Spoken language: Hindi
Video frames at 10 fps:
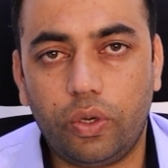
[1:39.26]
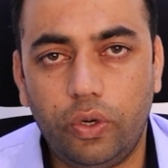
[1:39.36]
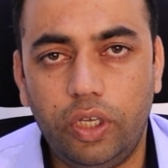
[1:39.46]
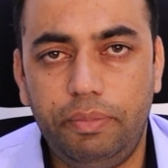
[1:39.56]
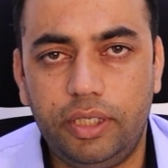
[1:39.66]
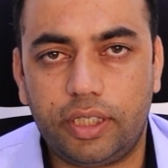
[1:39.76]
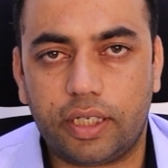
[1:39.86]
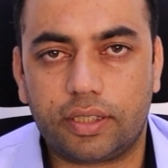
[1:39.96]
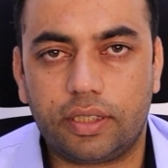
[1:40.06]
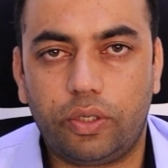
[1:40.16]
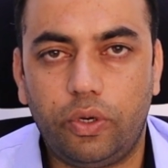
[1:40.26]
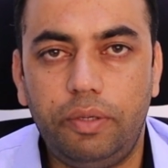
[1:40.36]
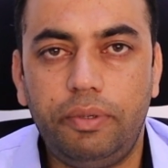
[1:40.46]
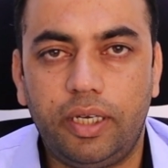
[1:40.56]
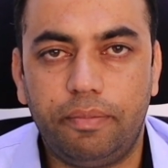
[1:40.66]
कोई भी शख्स
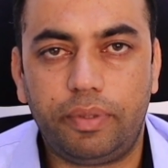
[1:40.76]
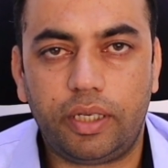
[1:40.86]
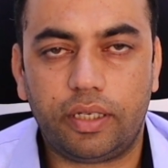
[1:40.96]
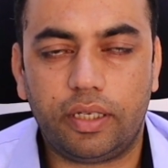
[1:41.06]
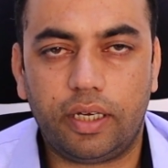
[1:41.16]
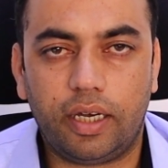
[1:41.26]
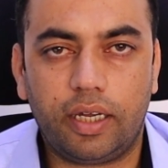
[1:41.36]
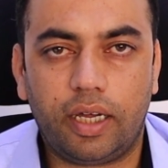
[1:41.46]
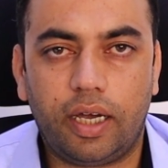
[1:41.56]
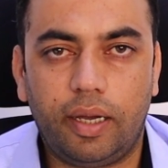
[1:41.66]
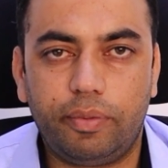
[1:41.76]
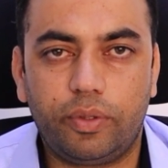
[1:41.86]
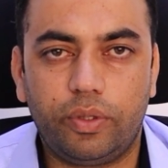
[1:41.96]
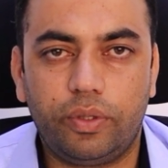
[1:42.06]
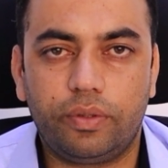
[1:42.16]
कोई भी कंपनी अगर
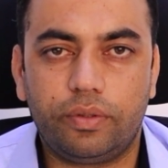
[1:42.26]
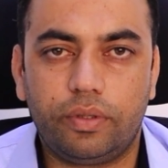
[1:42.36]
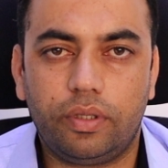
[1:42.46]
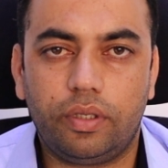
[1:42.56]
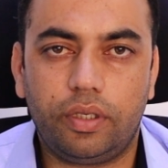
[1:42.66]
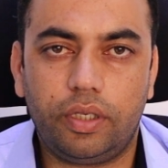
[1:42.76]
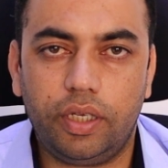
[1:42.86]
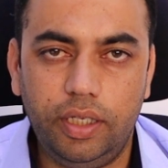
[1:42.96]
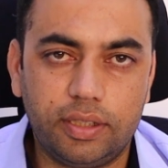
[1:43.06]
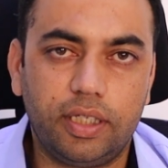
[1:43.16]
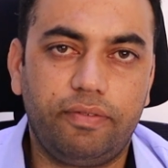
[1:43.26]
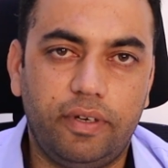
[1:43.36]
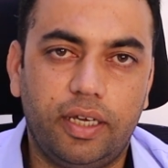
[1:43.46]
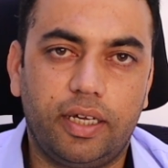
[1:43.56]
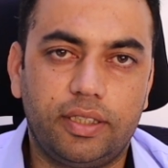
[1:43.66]
आपको इस तरफ
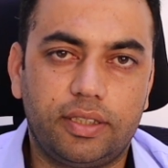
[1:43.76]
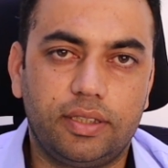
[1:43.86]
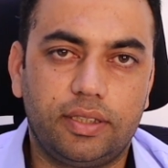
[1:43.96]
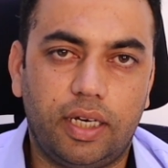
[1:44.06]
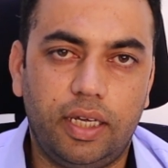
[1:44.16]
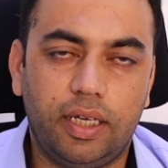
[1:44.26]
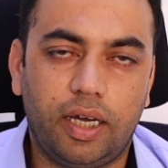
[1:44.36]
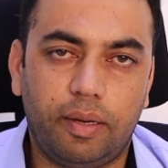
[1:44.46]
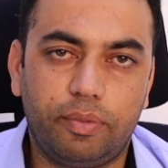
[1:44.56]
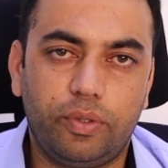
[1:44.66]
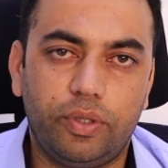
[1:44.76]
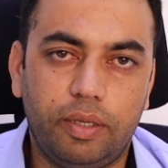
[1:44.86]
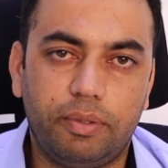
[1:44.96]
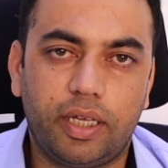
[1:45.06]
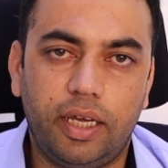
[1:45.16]
लेकर चले या आपको
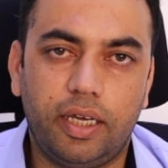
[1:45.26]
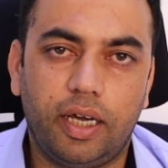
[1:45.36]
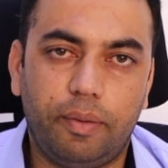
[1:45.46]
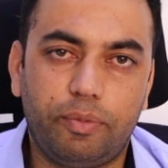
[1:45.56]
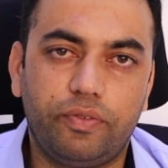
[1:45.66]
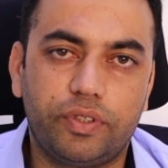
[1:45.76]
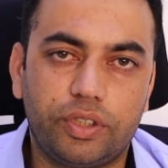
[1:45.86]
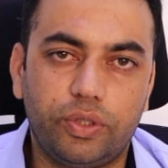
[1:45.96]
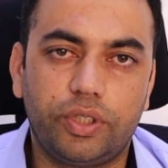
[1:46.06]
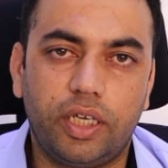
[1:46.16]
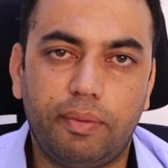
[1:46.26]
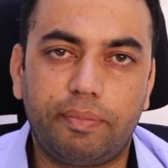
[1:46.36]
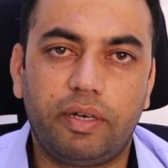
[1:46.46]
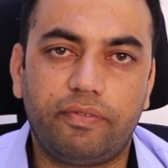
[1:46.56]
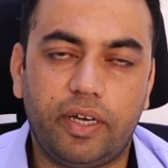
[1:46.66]
ये बताए कि आप ओवरस्टे हो जाए हम
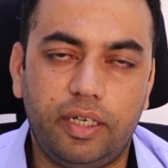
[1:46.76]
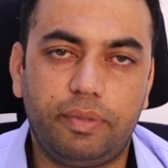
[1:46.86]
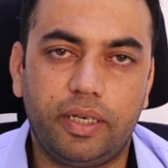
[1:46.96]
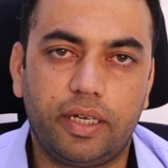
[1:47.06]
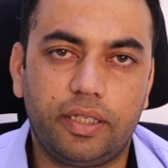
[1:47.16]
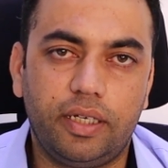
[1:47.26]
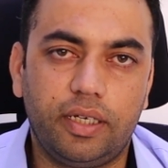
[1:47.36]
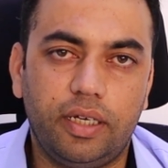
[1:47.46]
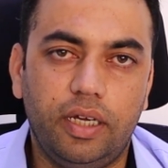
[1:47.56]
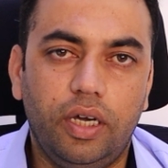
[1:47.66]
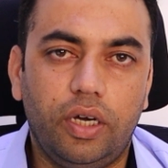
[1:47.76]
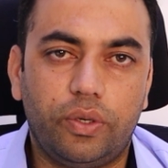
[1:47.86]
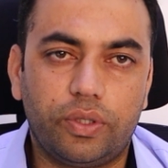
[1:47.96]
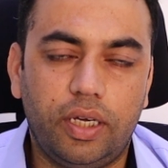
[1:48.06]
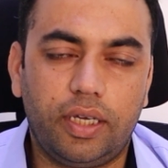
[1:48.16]
आपका फाइन पे कर देंगे
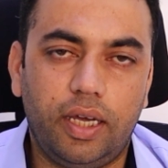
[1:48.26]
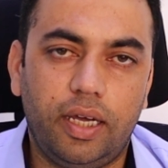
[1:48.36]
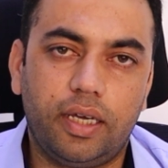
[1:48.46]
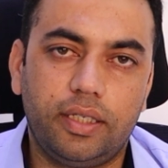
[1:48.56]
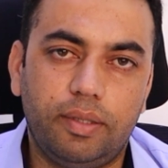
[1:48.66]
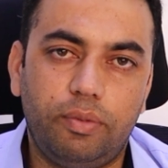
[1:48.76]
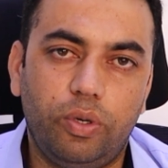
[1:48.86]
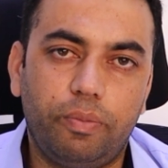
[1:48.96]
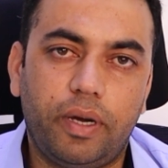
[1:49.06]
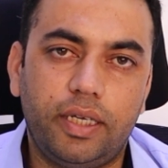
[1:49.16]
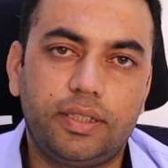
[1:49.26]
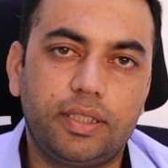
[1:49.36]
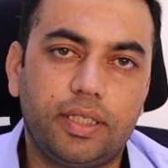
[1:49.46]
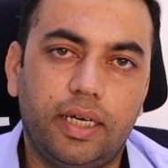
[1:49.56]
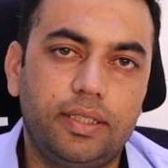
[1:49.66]
होता क्या है कि जब लोग पाँच
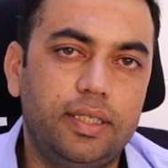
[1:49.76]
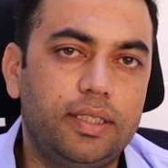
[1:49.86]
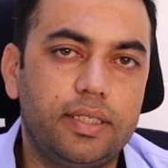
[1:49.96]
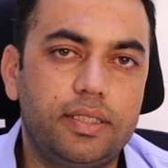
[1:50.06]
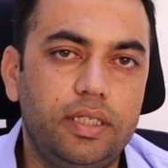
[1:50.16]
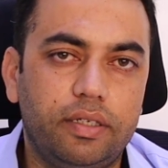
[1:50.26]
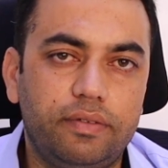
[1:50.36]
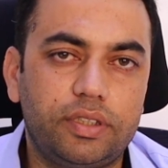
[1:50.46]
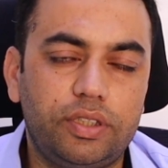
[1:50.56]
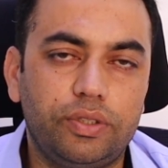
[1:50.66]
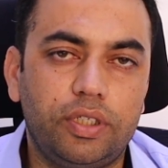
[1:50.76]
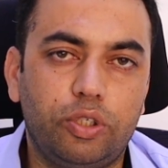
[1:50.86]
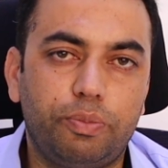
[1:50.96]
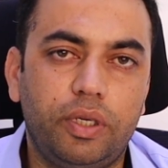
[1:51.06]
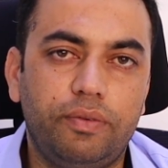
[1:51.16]
से सात दिन दस दिन ओवरस्टे होते
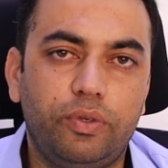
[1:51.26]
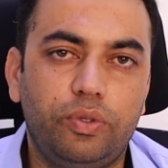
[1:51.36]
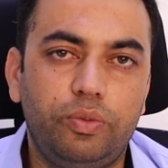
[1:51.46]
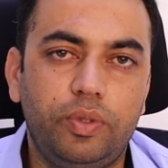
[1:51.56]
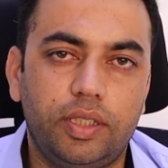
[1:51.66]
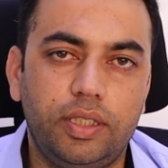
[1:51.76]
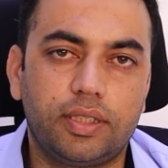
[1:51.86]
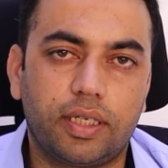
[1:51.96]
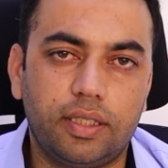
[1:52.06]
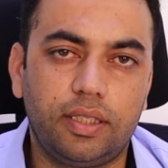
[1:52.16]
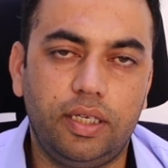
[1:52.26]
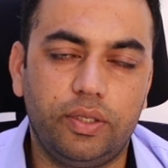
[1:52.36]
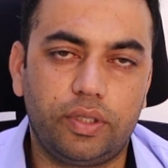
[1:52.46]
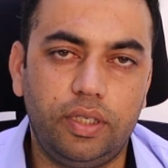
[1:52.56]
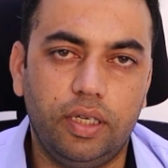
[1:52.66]
हैं तो फिर वो उनमें इतनी सख्त नहीं
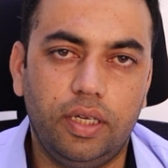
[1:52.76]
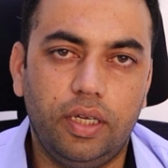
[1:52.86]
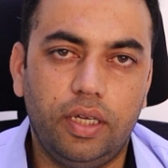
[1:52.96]
होती